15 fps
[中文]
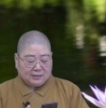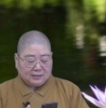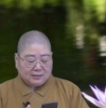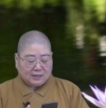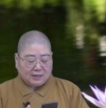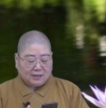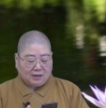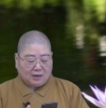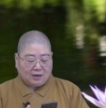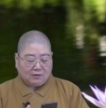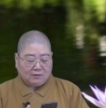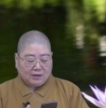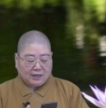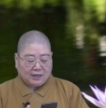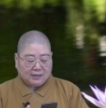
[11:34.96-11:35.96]
才
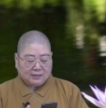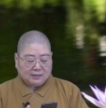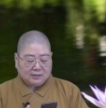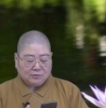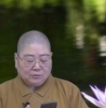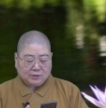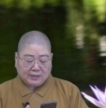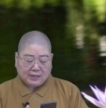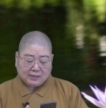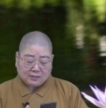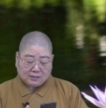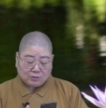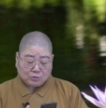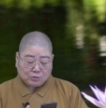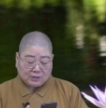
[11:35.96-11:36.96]
好，还是我太
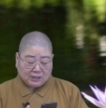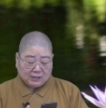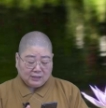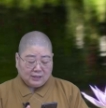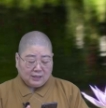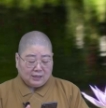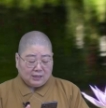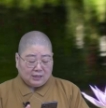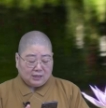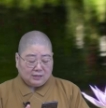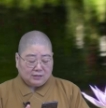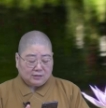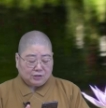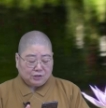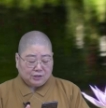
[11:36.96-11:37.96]
执着呢？
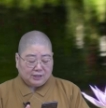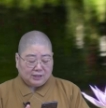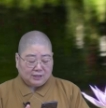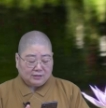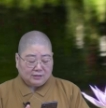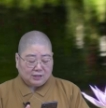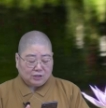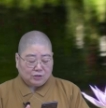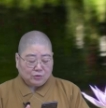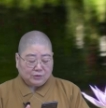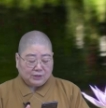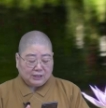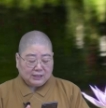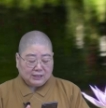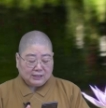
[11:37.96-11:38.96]
呃，日前其
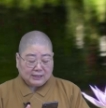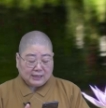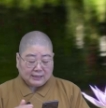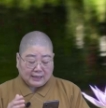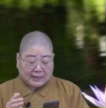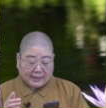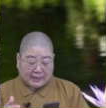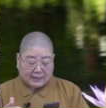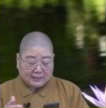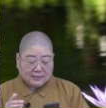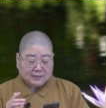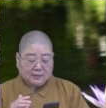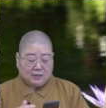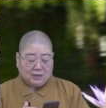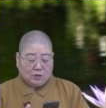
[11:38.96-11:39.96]
中一个他的孩
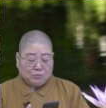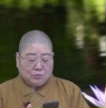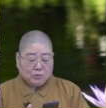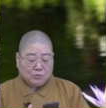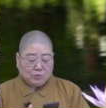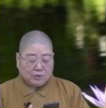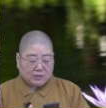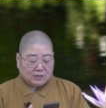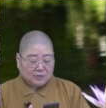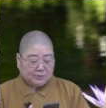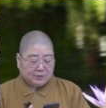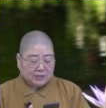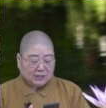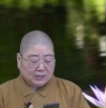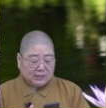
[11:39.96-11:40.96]
子问我，是
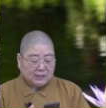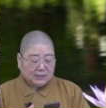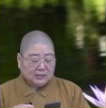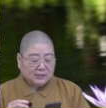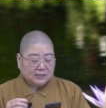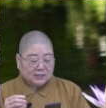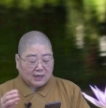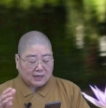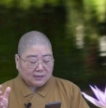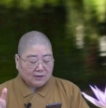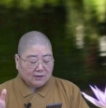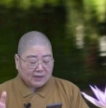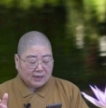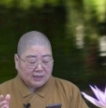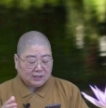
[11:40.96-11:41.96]
不是可以撒
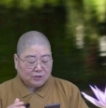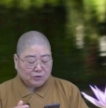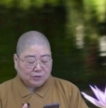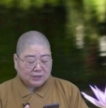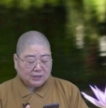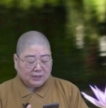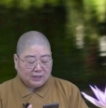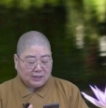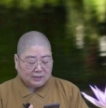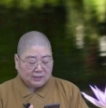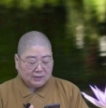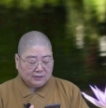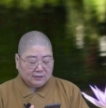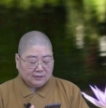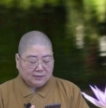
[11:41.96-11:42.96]
到海里就可以
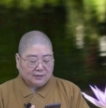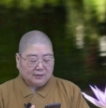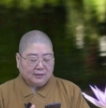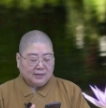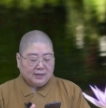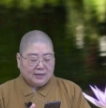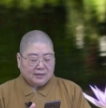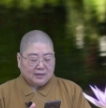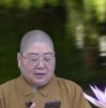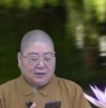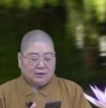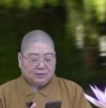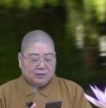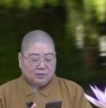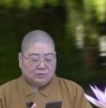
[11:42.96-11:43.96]
呢？啊、呃，刚
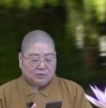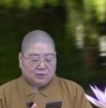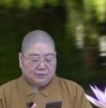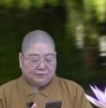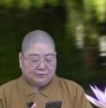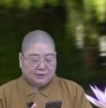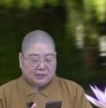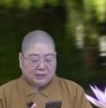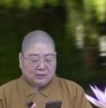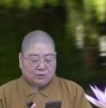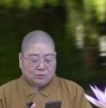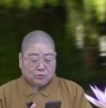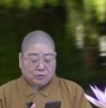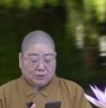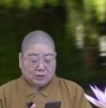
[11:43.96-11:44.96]
好是我父
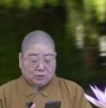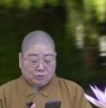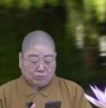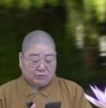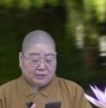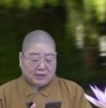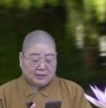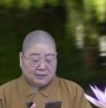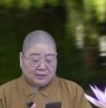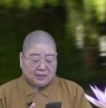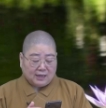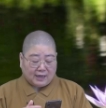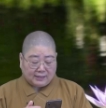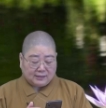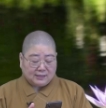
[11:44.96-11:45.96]
亲说的土葬、
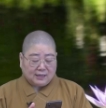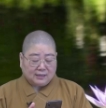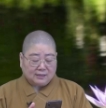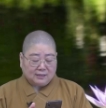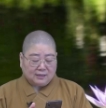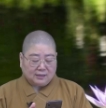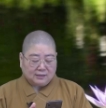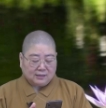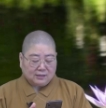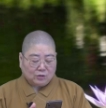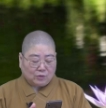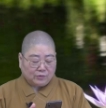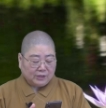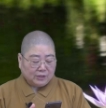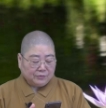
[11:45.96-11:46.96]
海葬啊、呃，这
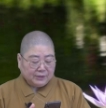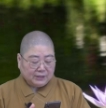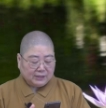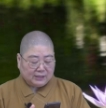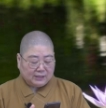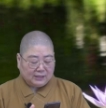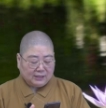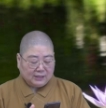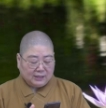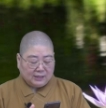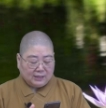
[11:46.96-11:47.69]
同一个问题。